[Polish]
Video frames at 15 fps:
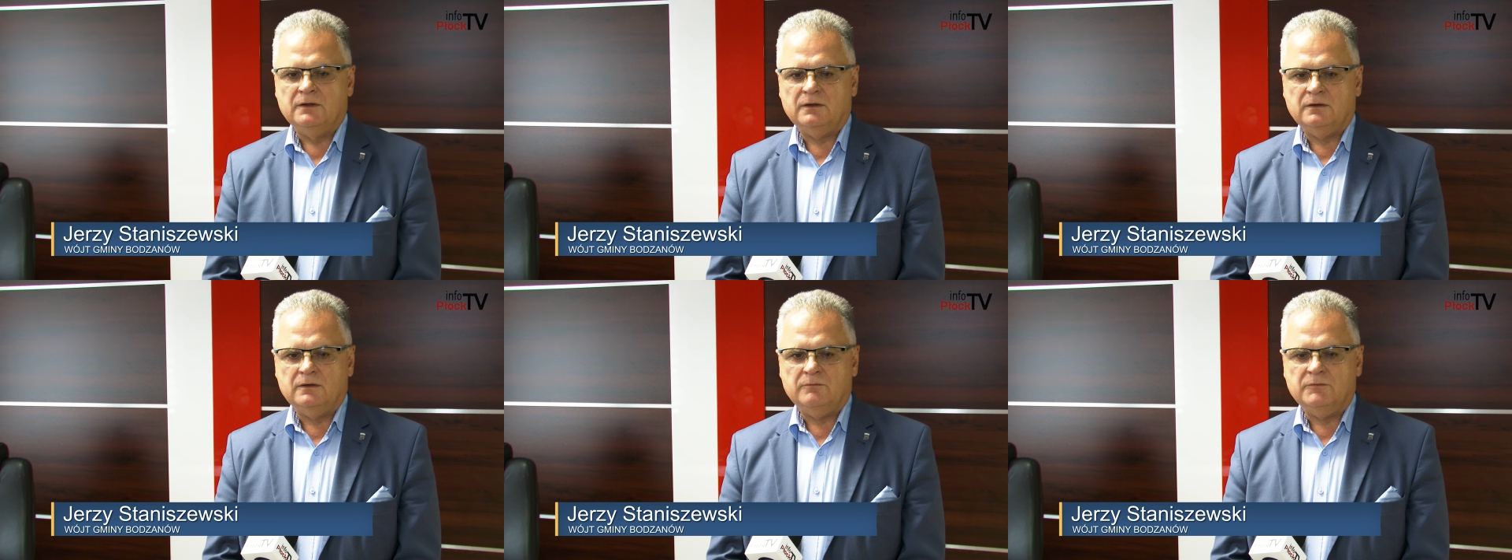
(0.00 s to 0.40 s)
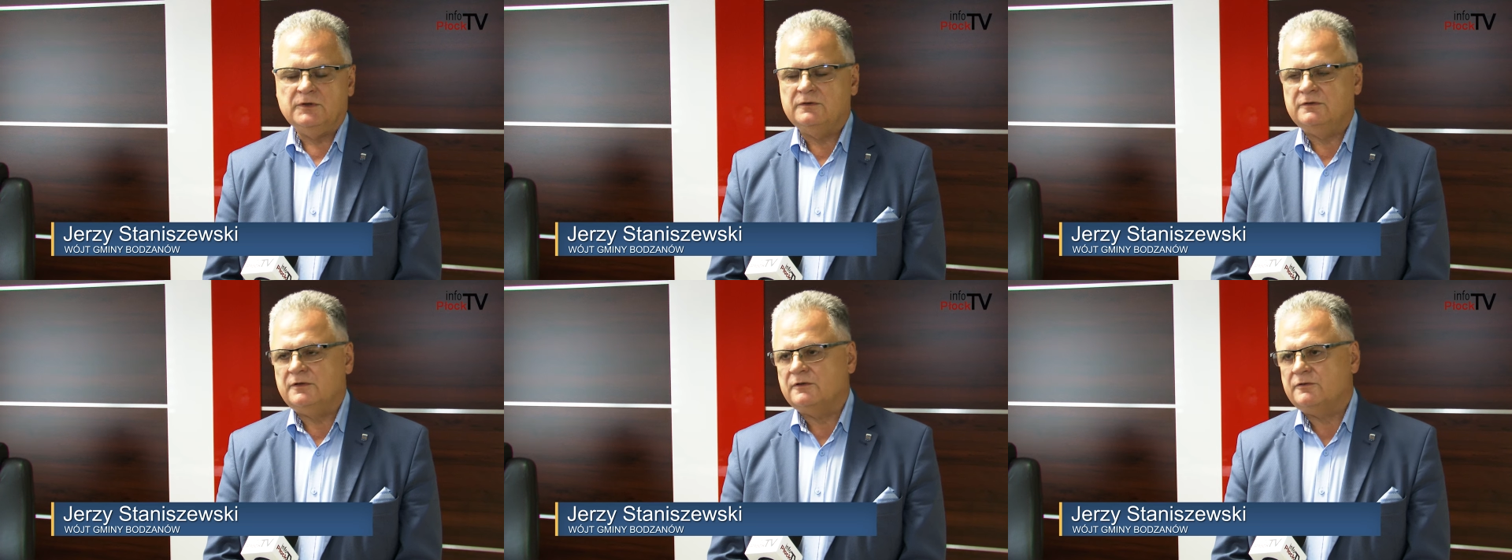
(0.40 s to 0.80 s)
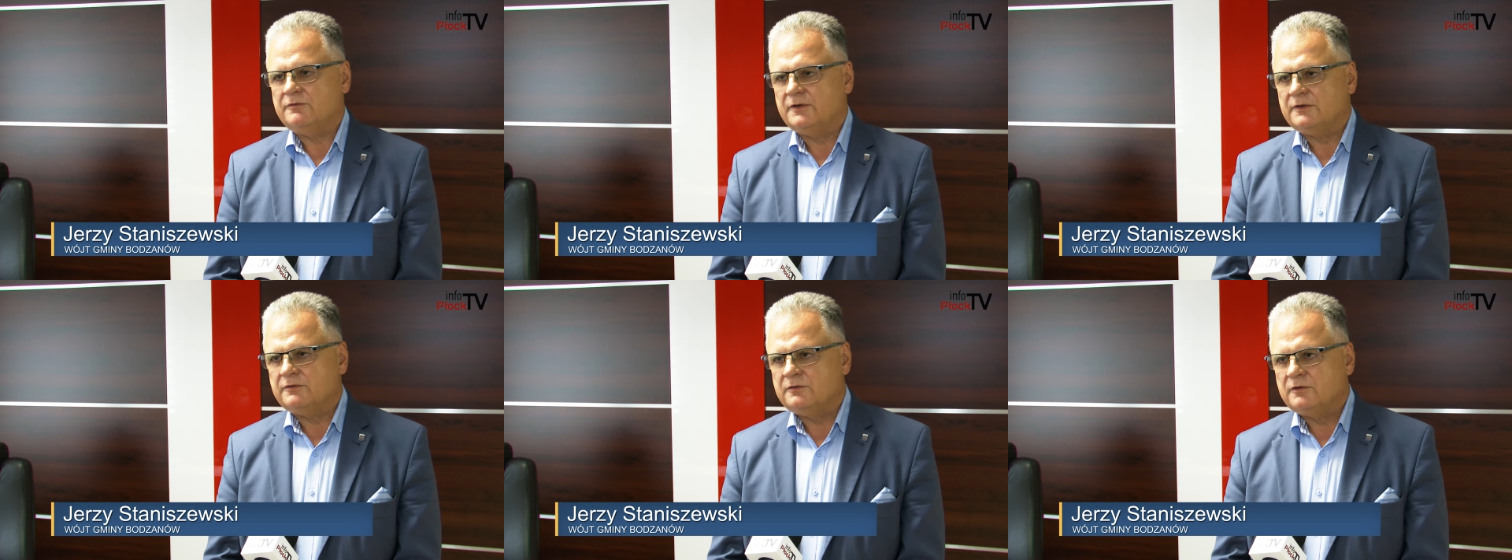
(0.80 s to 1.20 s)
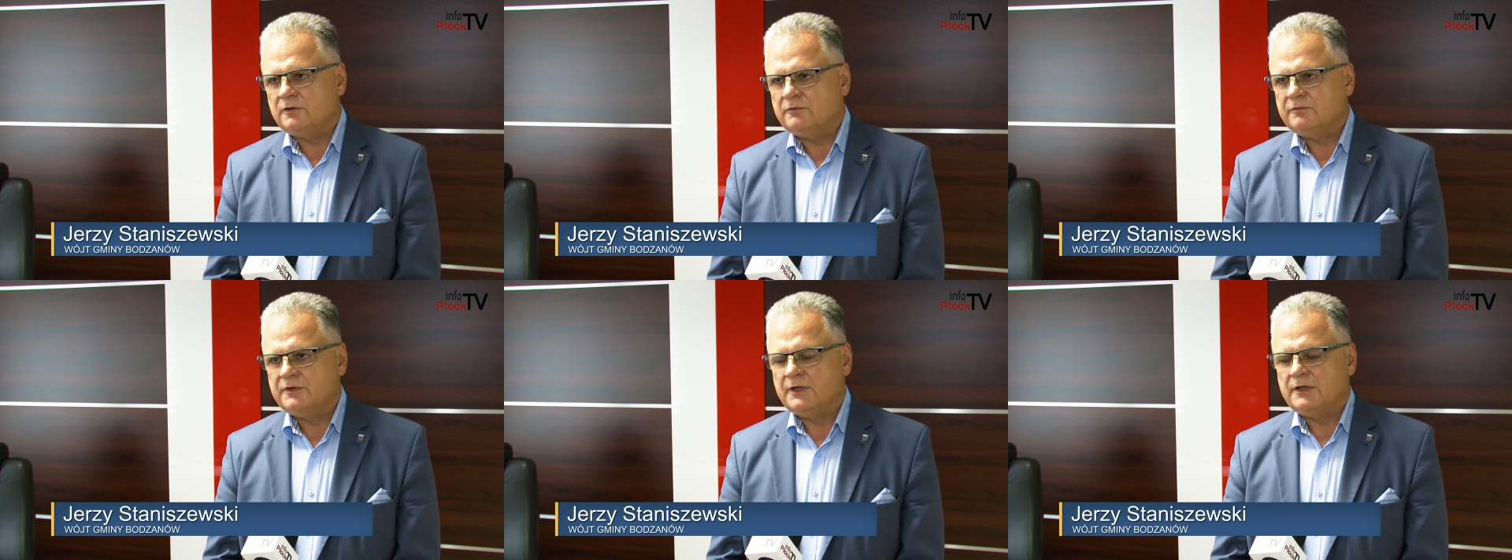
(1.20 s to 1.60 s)
E, Ministerstwa
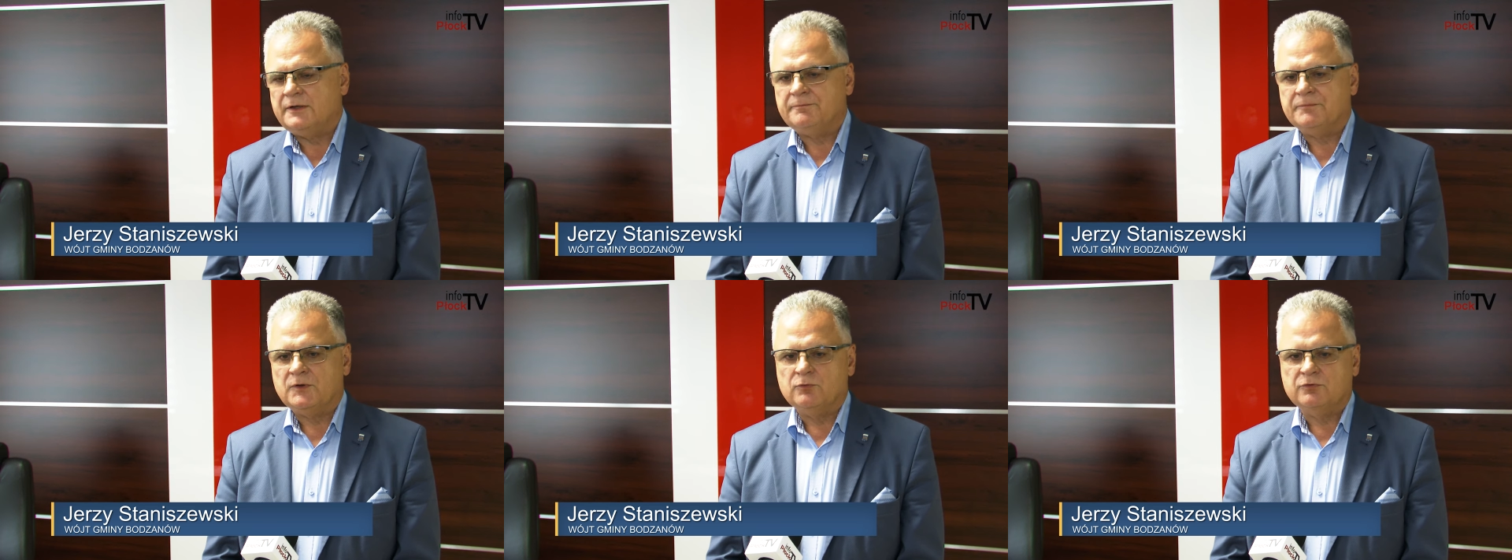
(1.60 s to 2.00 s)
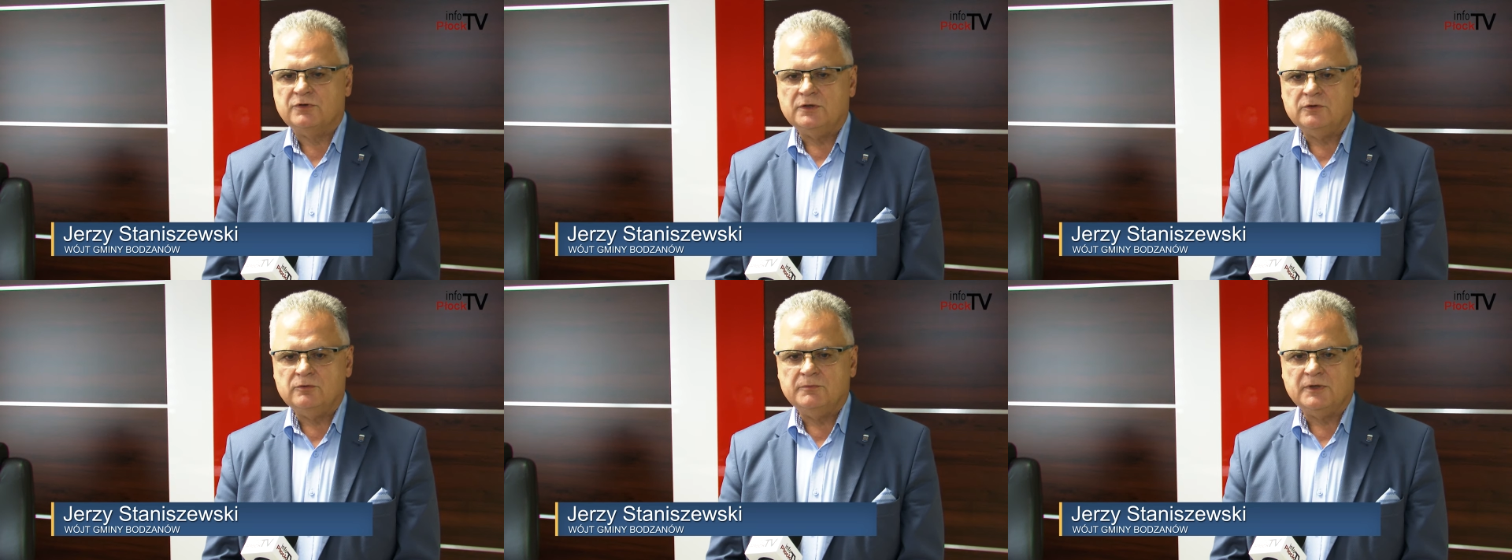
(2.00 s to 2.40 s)
Zdrowia, Urzędu